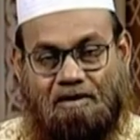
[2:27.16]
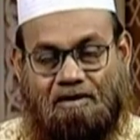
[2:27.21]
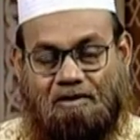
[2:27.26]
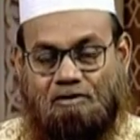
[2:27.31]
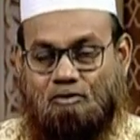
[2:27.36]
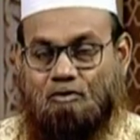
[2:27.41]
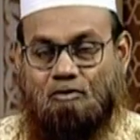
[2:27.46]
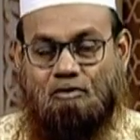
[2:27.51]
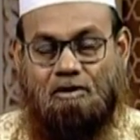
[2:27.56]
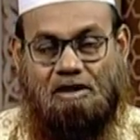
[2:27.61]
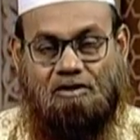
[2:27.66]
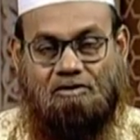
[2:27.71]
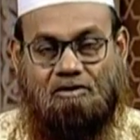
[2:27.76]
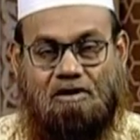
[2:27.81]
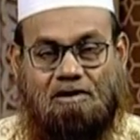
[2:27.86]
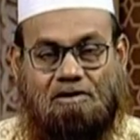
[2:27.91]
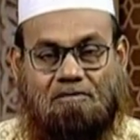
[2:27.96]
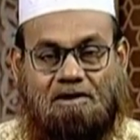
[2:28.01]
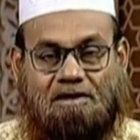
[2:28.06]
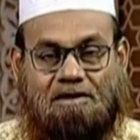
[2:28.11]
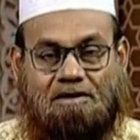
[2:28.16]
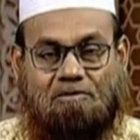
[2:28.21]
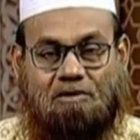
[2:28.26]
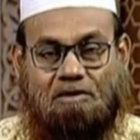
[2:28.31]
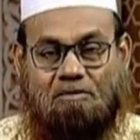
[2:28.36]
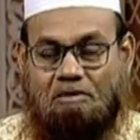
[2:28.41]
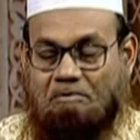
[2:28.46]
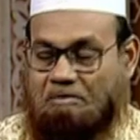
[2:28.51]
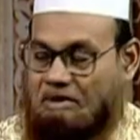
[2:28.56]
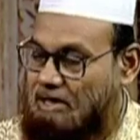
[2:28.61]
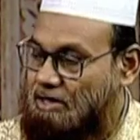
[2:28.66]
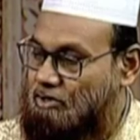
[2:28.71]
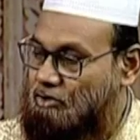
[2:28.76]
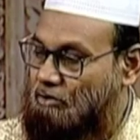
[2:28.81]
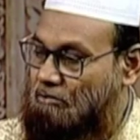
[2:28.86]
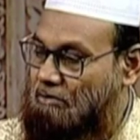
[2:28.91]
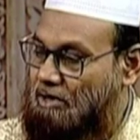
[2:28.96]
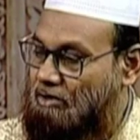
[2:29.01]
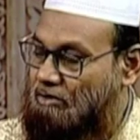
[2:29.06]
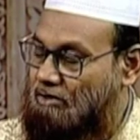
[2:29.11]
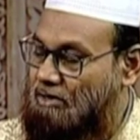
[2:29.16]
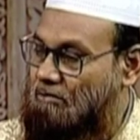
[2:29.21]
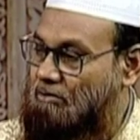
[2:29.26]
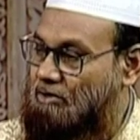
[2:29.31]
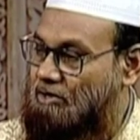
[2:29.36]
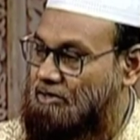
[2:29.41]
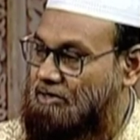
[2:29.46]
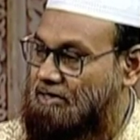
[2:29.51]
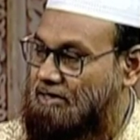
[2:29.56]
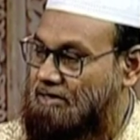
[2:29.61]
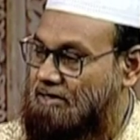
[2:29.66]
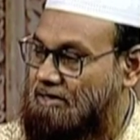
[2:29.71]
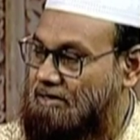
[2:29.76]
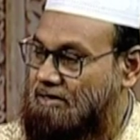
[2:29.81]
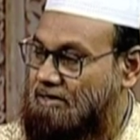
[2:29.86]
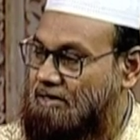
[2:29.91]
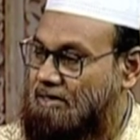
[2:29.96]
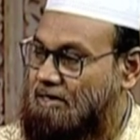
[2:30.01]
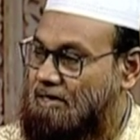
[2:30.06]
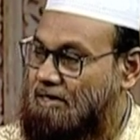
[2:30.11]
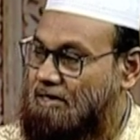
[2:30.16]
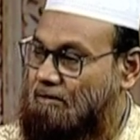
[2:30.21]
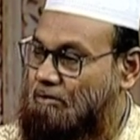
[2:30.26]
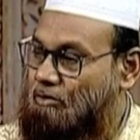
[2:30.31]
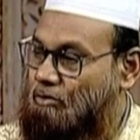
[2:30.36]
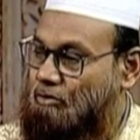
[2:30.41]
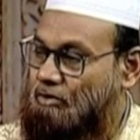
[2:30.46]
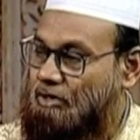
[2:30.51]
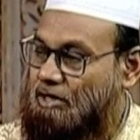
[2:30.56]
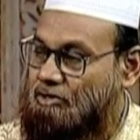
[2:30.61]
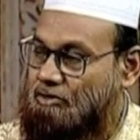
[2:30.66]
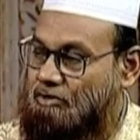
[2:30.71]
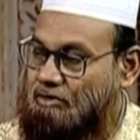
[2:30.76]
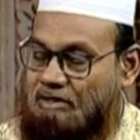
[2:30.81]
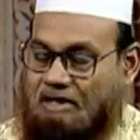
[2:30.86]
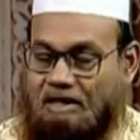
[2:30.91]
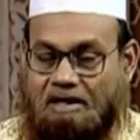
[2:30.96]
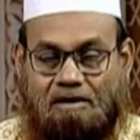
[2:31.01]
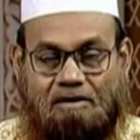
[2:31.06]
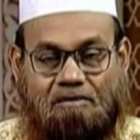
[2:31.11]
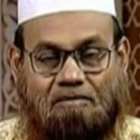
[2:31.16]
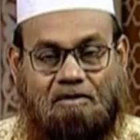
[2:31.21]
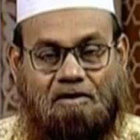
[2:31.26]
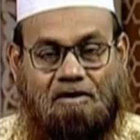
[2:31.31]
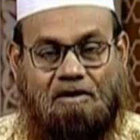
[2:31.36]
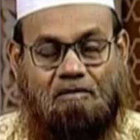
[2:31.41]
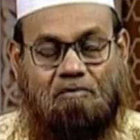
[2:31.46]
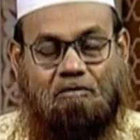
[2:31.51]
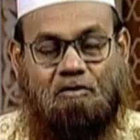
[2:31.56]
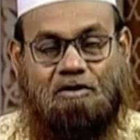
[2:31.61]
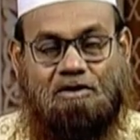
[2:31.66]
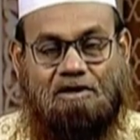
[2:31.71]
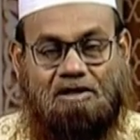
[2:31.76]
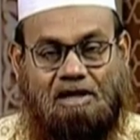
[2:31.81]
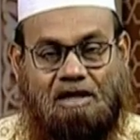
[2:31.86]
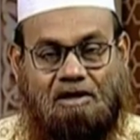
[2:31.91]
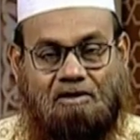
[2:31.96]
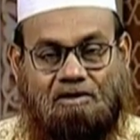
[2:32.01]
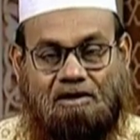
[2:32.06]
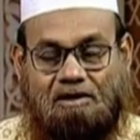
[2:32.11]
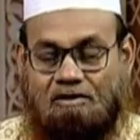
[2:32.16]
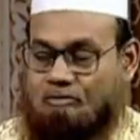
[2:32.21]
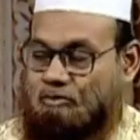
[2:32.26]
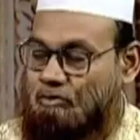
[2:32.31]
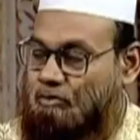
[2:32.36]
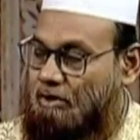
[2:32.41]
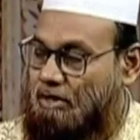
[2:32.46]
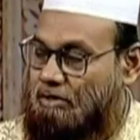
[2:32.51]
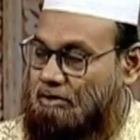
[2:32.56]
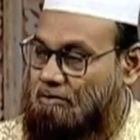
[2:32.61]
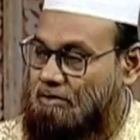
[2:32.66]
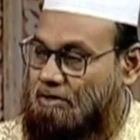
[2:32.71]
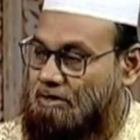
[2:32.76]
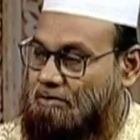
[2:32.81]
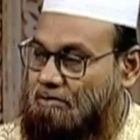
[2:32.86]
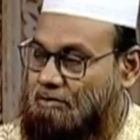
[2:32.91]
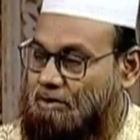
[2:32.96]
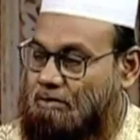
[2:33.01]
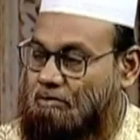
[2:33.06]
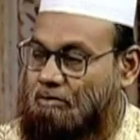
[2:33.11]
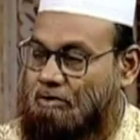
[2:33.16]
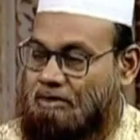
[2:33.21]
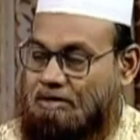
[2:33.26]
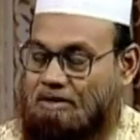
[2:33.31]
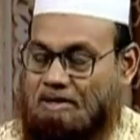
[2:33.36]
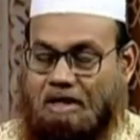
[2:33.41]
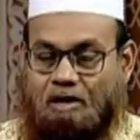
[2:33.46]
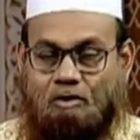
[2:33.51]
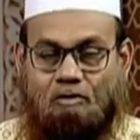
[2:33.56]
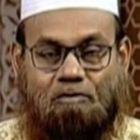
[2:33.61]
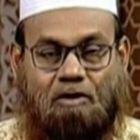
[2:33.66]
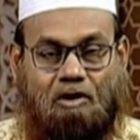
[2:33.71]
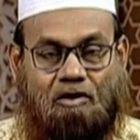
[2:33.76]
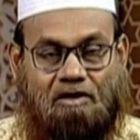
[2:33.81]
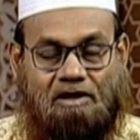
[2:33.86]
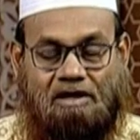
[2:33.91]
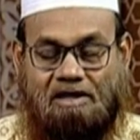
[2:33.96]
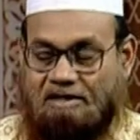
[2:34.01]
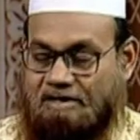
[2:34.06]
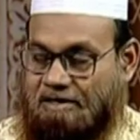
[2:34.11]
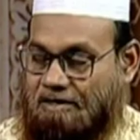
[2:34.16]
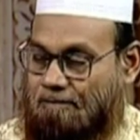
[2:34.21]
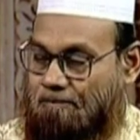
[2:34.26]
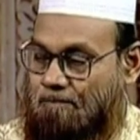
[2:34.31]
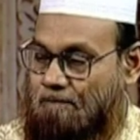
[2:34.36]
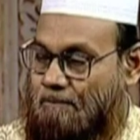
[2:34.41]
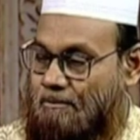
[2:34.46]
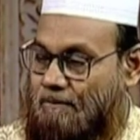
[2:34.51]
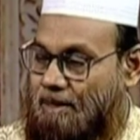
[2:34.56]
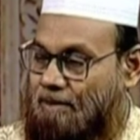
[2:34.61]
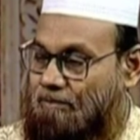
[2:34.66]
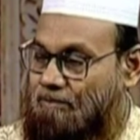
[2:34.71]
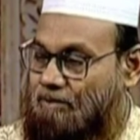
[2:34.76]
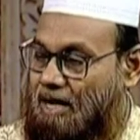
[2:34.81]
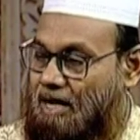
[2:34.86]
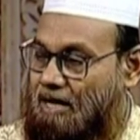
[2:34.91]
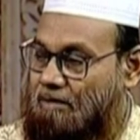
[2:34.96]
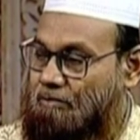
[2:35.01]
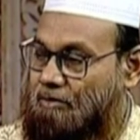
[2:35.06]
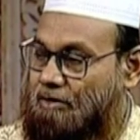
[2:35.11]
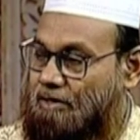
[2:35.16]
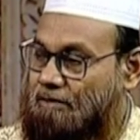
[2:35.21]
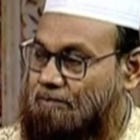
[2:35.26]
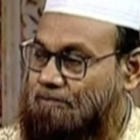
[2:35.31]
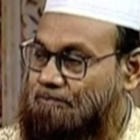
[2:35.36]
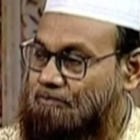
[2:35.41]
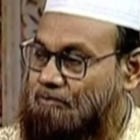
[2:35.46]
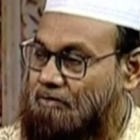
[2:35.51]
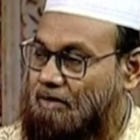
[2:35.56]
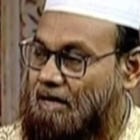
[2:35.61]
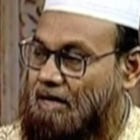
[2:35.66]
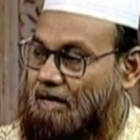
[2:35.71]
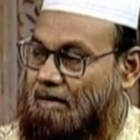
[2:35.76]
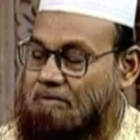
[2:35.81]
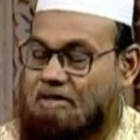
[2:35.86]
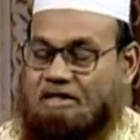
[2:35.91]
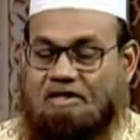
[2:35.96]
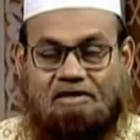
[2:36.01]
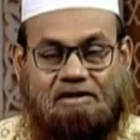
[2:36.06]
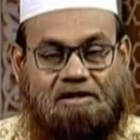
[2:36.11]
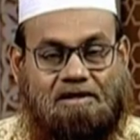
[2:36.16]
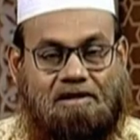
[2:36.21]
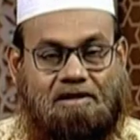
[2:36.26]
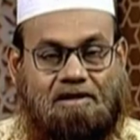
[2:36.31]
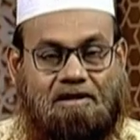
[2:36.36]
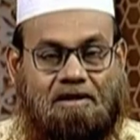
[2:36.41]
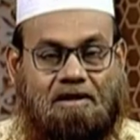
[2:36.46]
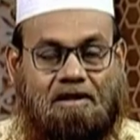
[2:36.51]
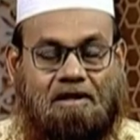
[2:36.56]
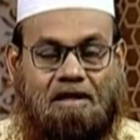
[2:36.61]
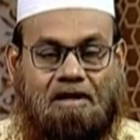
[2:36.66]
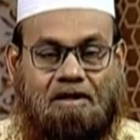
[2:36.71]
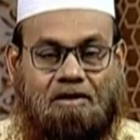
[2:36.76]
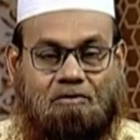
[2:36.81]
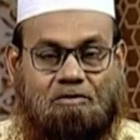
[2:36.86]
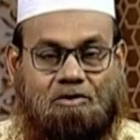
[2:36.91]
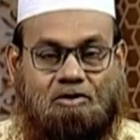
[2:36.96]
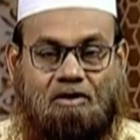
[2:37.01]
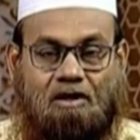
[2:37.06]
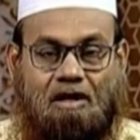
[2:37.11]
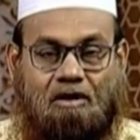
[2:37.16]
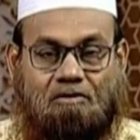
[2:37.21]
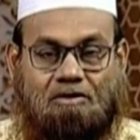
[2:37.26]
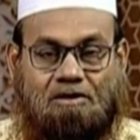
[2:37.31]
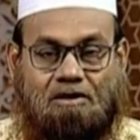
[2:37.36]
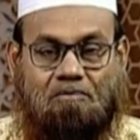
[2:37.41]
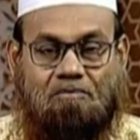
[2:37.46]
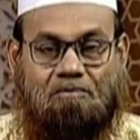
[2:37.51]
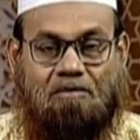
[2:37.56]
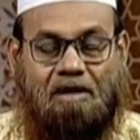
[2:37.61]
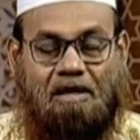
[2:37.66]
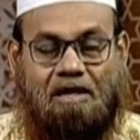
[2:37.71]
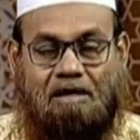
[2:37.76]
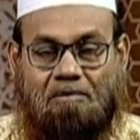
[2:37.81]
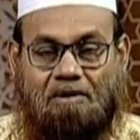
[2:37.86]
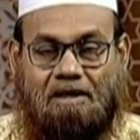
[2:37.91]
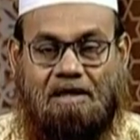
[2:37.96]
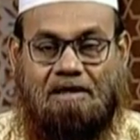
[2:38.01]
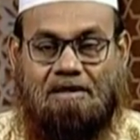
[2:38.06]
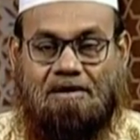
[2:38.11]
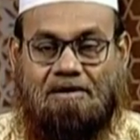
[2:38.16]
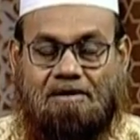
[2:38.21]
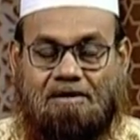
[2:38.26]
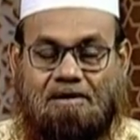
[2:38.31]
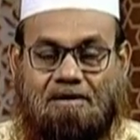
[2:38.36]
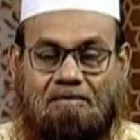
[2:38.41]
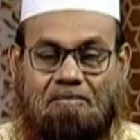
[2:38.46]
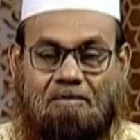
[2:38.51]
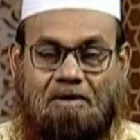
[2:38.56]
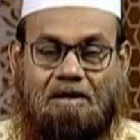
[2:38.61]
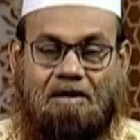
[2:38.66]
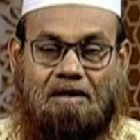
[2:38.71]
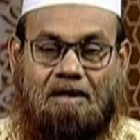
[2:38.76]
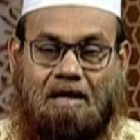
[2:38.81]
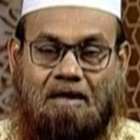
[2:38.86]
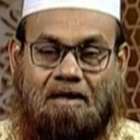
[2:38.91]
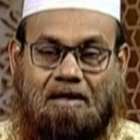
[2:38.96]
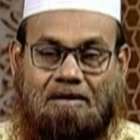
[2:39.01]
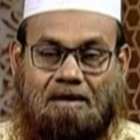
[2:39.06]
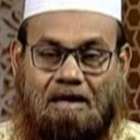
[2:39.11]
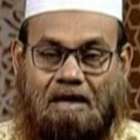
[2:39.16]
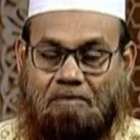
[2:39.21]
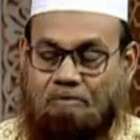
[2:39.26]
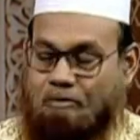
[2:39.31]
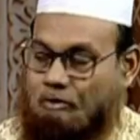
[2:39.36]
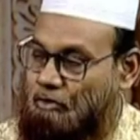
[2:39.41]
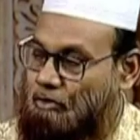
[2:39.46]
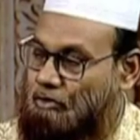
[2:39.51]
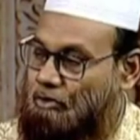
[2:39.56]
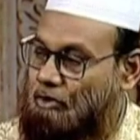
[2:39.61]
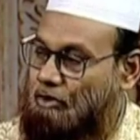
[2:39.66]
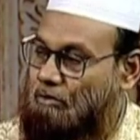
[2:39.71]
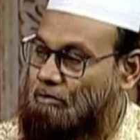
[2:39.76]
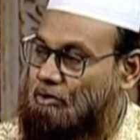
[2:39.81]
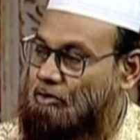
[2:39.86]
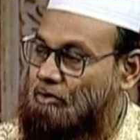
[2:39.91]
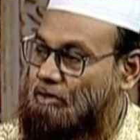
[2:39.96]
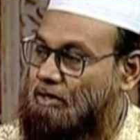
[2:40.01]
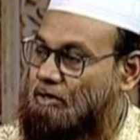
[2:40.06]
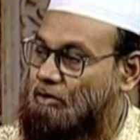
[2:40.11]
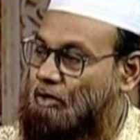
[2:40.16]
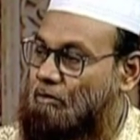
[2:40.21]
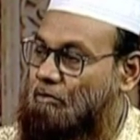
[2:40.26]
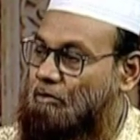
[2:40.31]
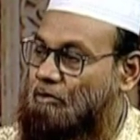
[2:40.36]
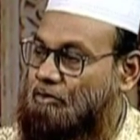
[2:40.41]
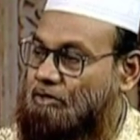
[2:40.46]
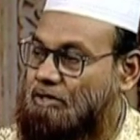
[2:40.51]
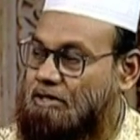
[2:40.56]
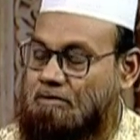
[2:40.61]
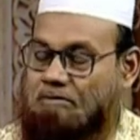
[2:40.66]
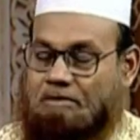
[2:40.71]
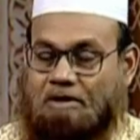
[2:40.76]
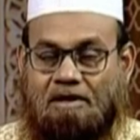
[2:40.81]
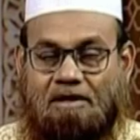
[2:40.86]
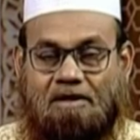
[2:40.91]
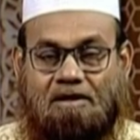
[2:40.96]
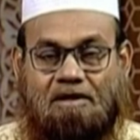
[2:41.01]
রসুল্লাহ সাল্লাহ মাদিস মধ্যে মেহমানকে সম্মানের কথা বলেছেন তারপরে কন্যার সন্তানের মর্যাদার কথা রসুল্লাহ আসলাম মধ্যে বলেছেন লালন পালনের ক্ষেত্রে তারপরে বৃষ্টি আল্লাহ নবী সাল্লাহ ইসলাম একেবারেই মানে আল্লাহ তালার পক্ষ থেকে অবতীর্ণ রহমত হিসেবে